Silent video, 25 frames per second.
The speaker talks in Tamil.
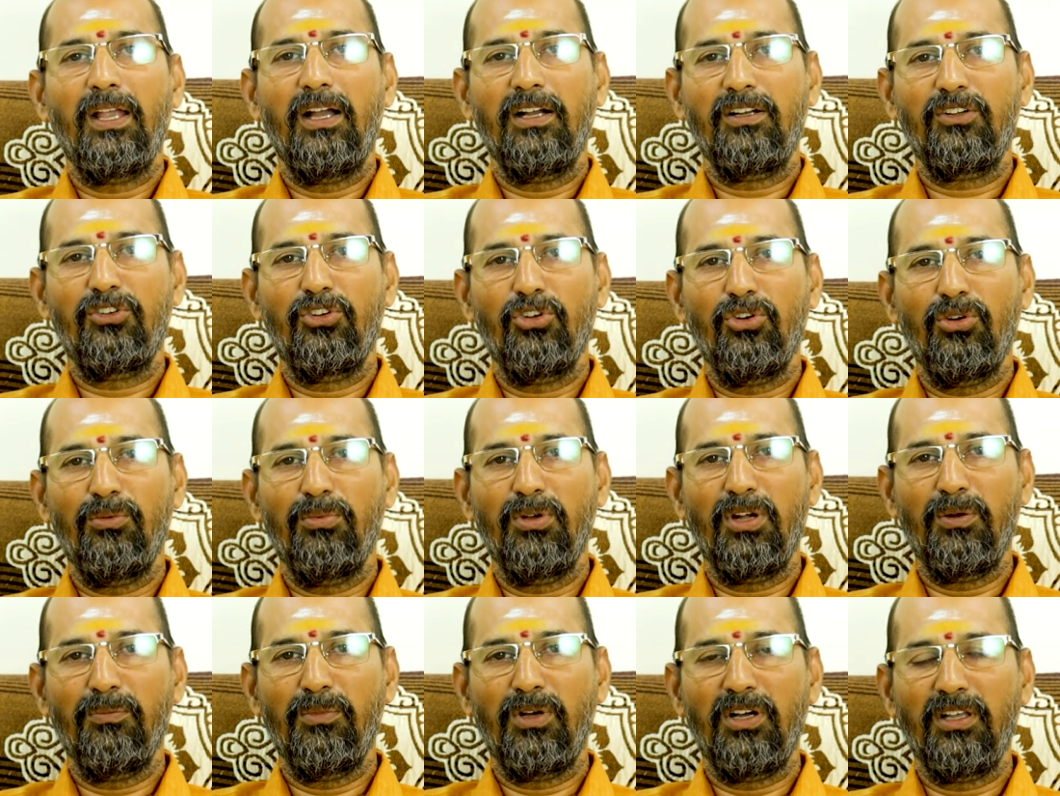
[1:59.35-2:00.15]

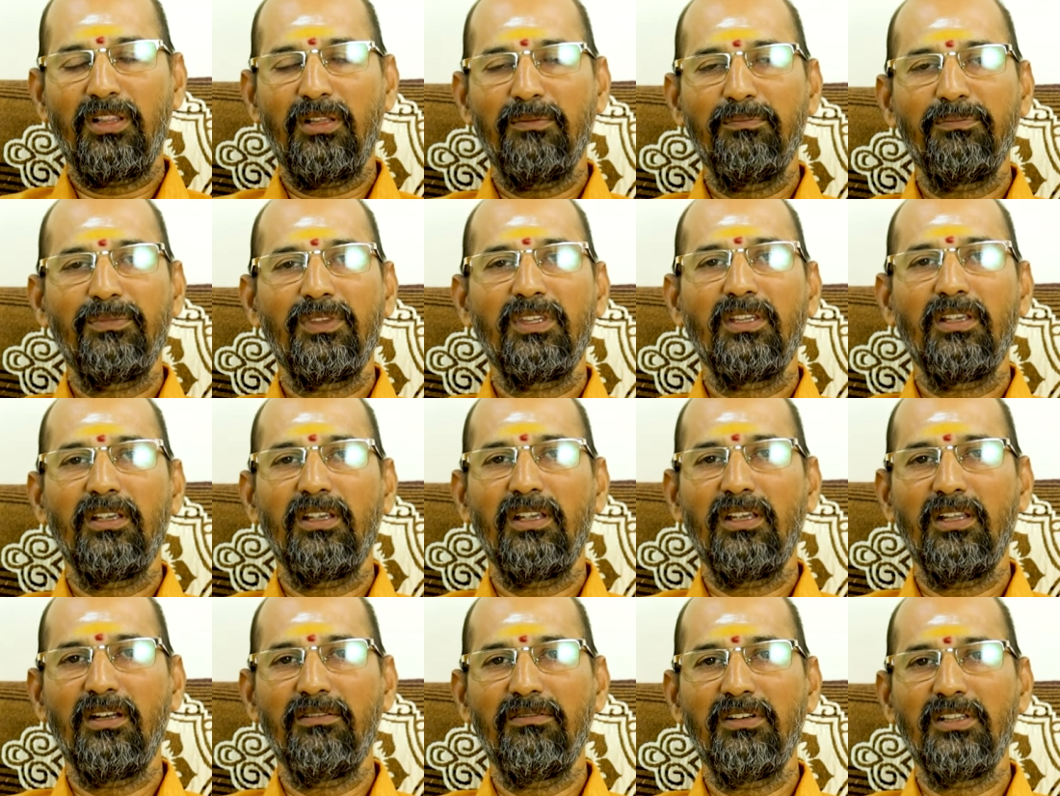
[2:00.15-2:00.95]
அக்டோபர் மாதம்
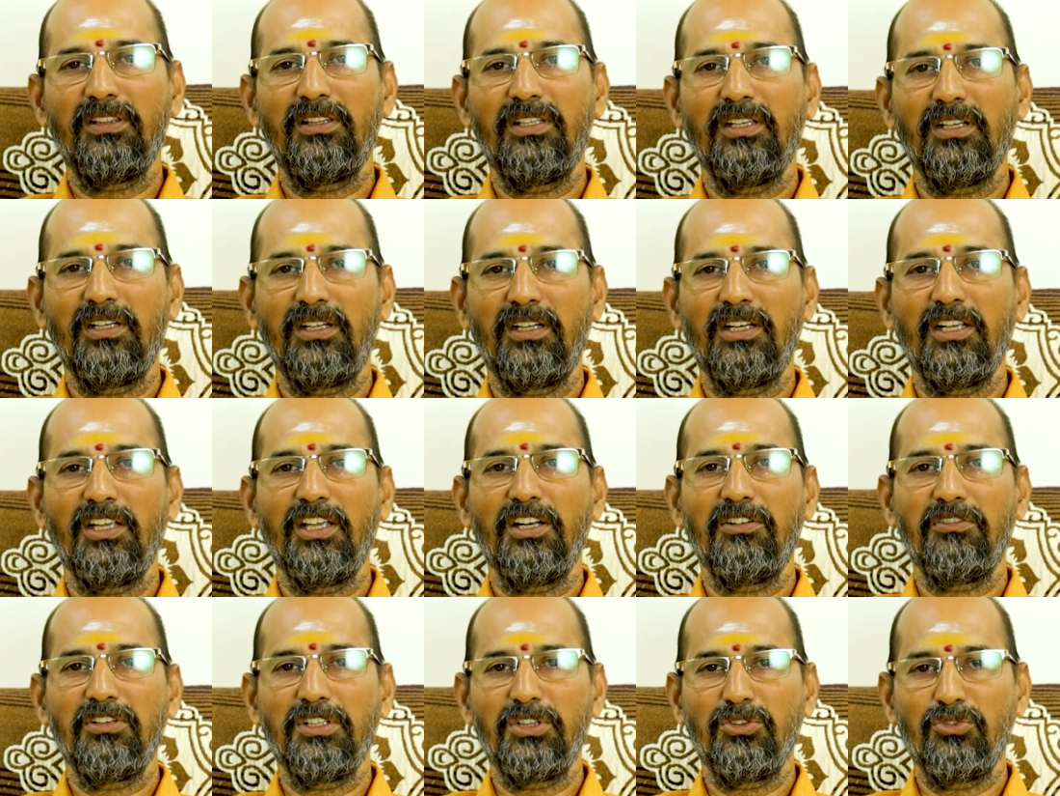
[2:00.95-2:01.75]
இருபத்தி எட்டு
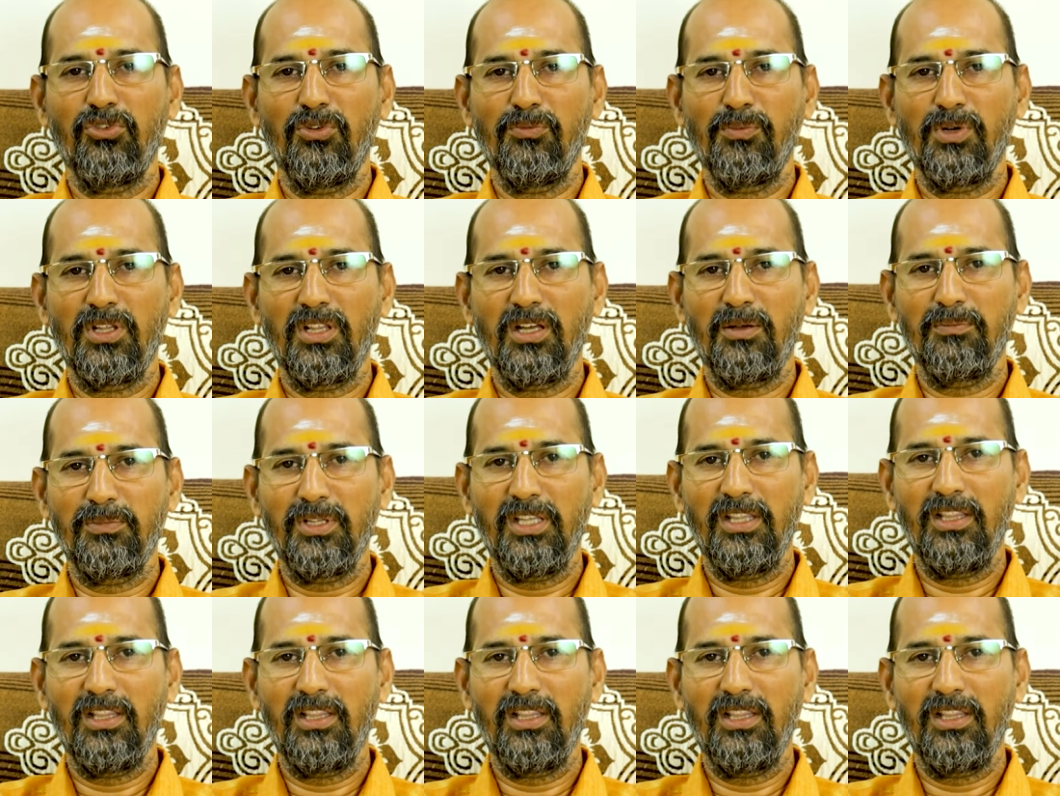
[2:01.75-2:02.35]
இருபத்தி ஒன்பதாம்